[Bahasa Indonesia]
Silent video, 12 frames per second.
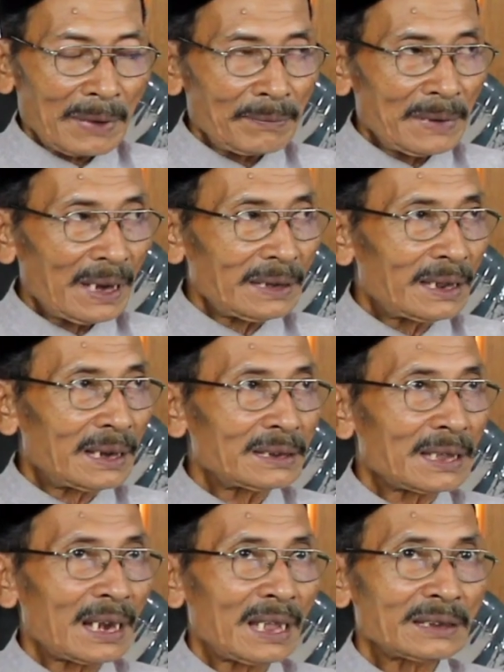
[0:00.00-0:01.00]
Apabila
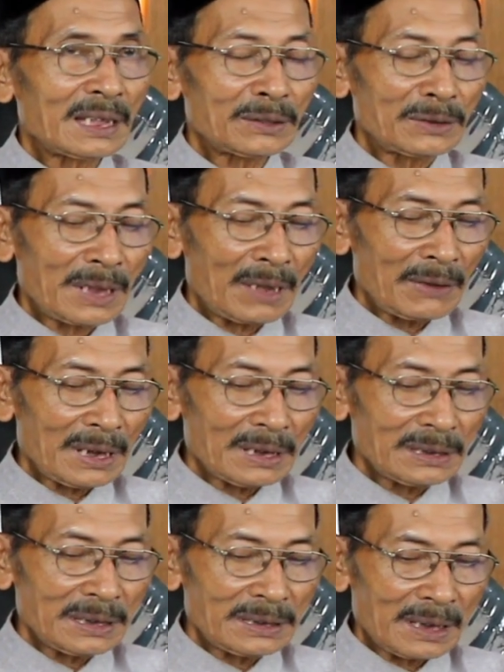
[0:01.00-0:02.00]
dari salah satunya waris